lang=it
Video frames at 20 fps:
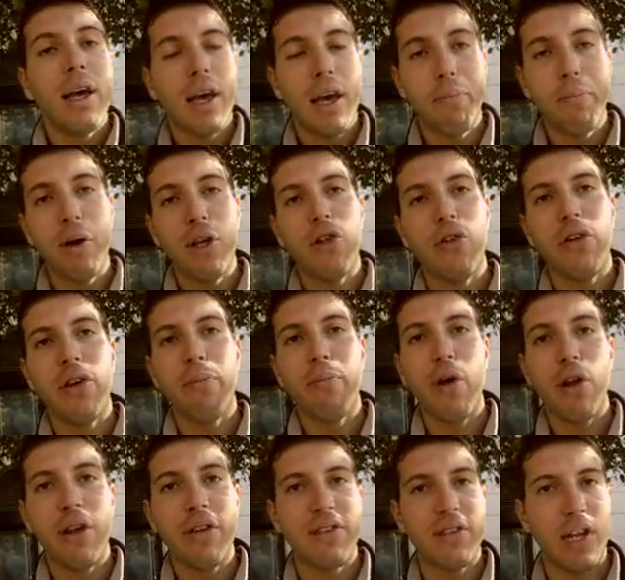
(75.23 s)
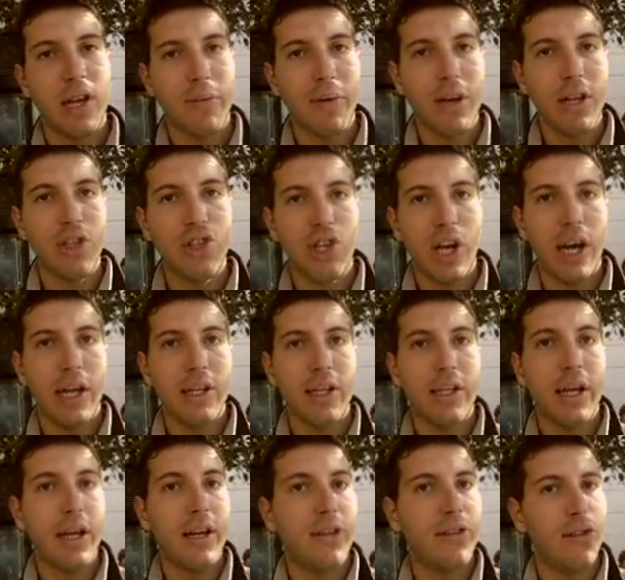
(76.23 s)
che poi dovrebbero essere pareggiati
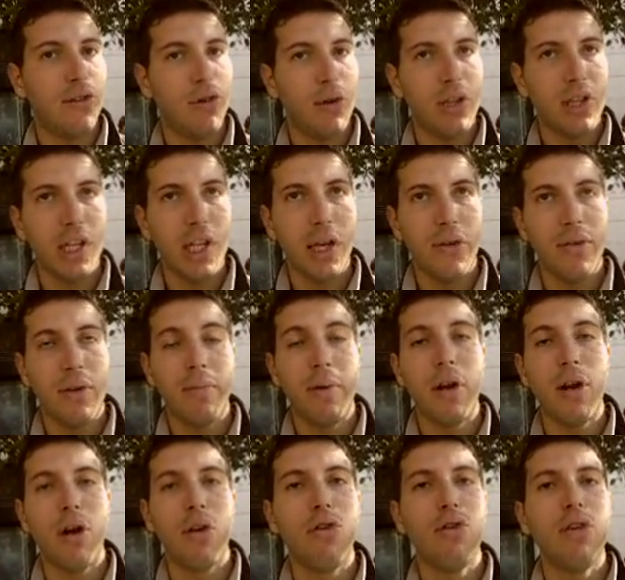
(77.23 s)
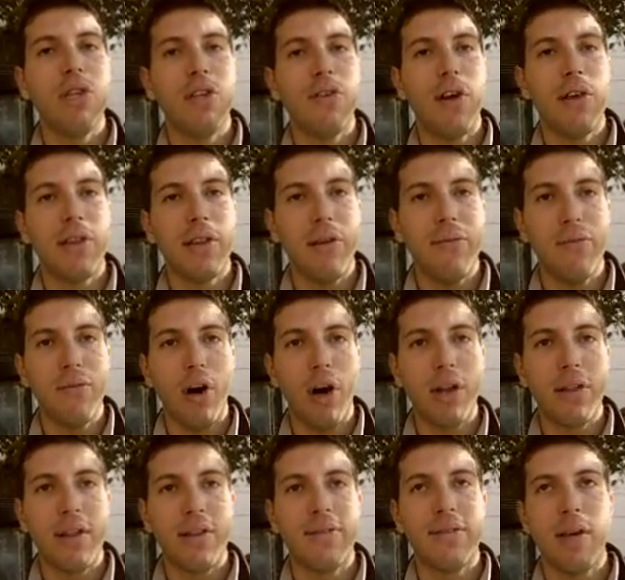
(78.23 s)
dai residui attivi, però noi di volta in
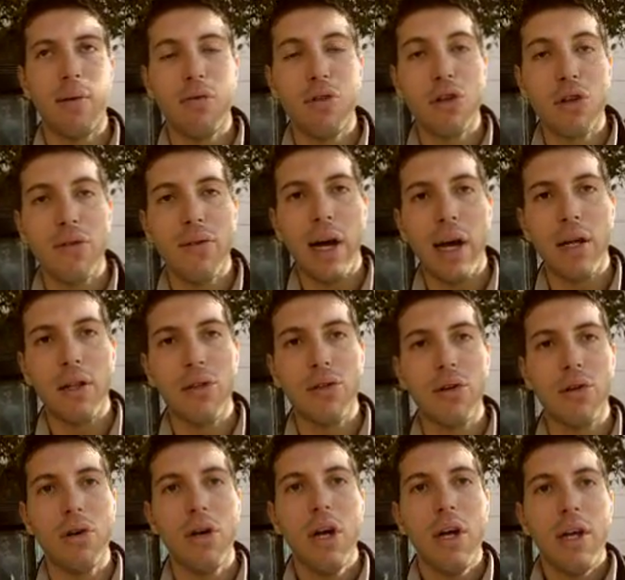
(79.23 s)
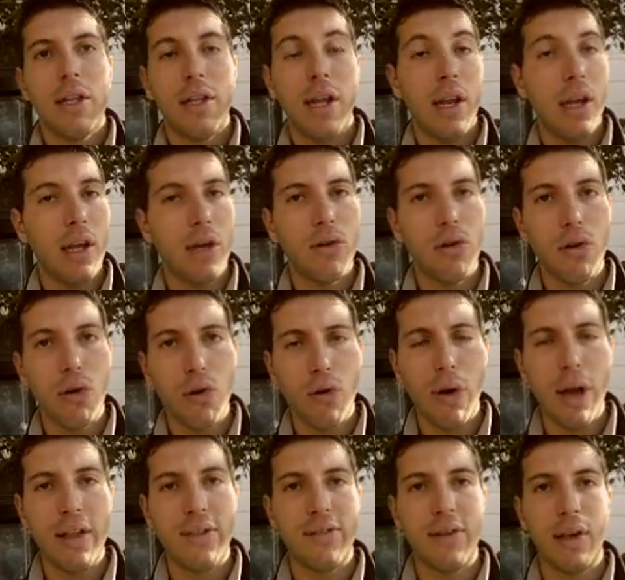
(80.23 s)
volta stiamo trovando delle
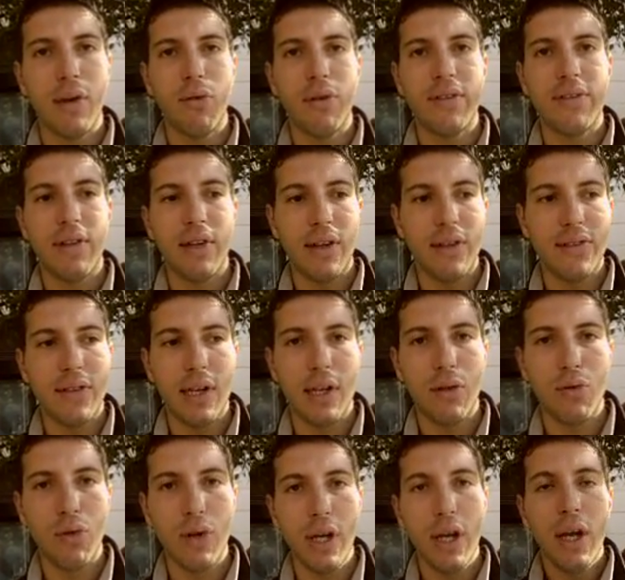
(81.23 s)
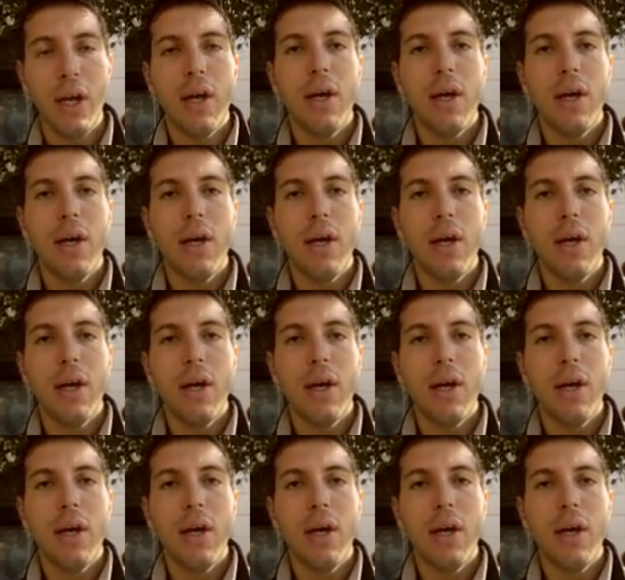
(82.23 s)
incongruenze in questi residui.